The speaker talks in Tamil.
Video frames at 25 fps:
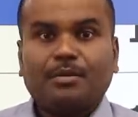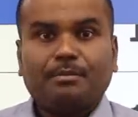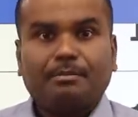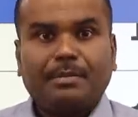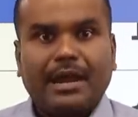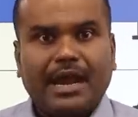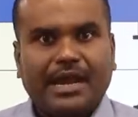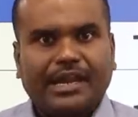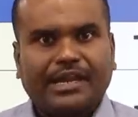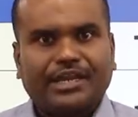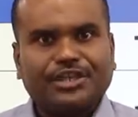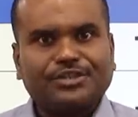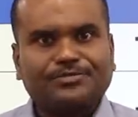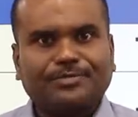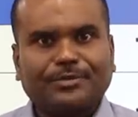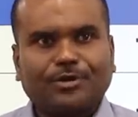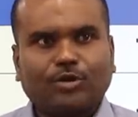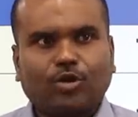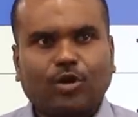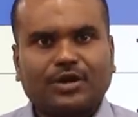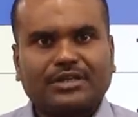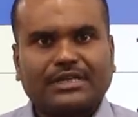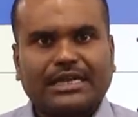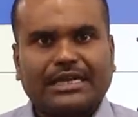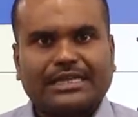மேனேஜ்மெண்ட்
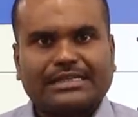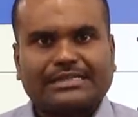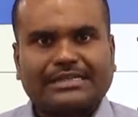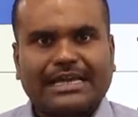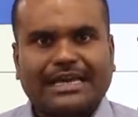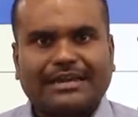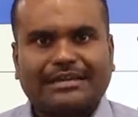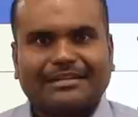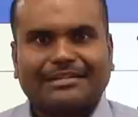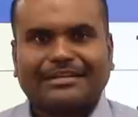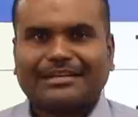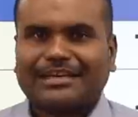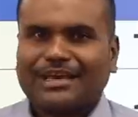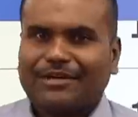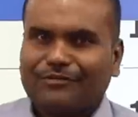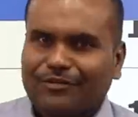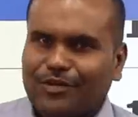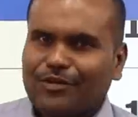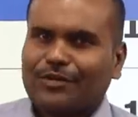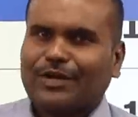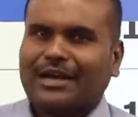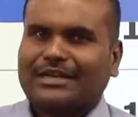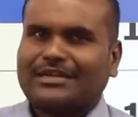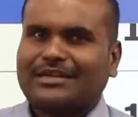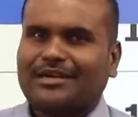கோட்டாவில் சேர்கிறதுக்கு
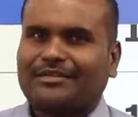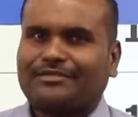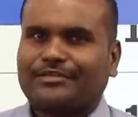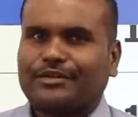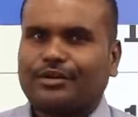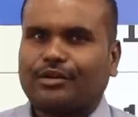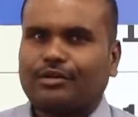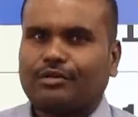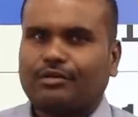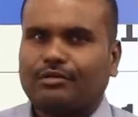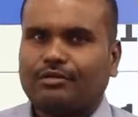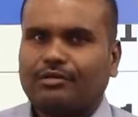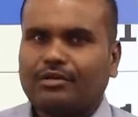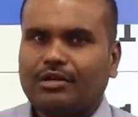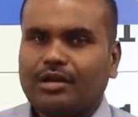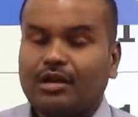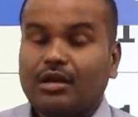எவ்வளோ கட் ஆஃப் இருக்கணும்